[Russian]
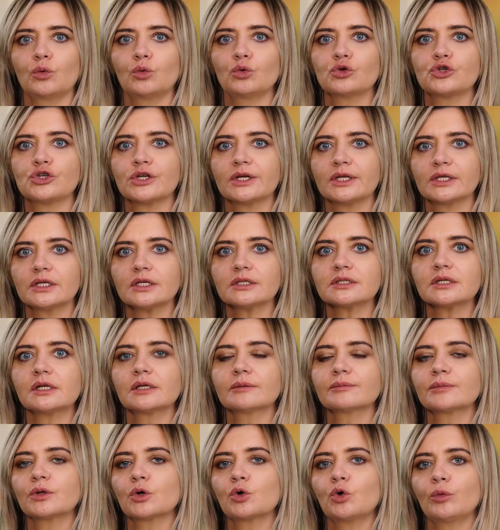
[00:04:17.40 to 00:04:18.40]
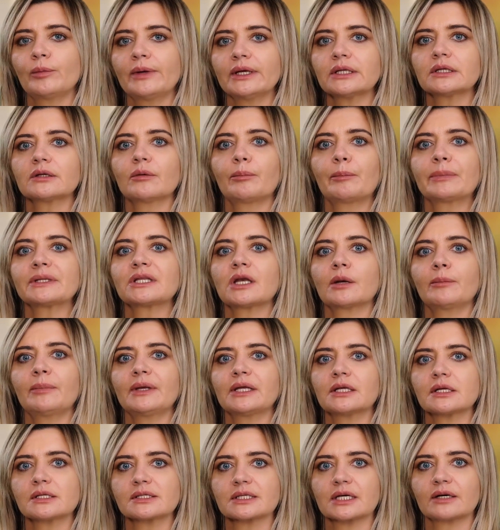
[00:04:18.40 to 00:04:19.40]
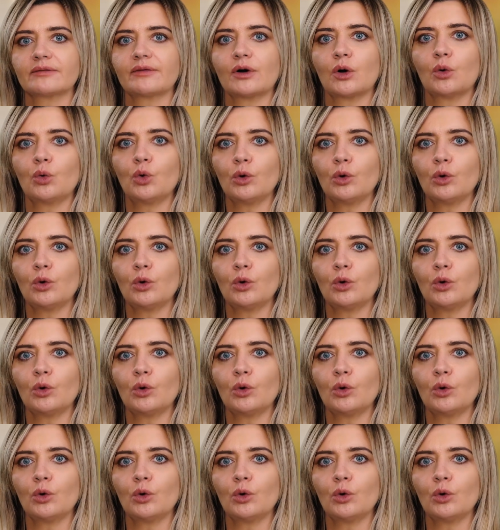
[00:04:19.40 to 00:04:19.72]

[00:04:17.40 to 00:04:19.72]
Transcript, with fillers: Учредительным документом потребительского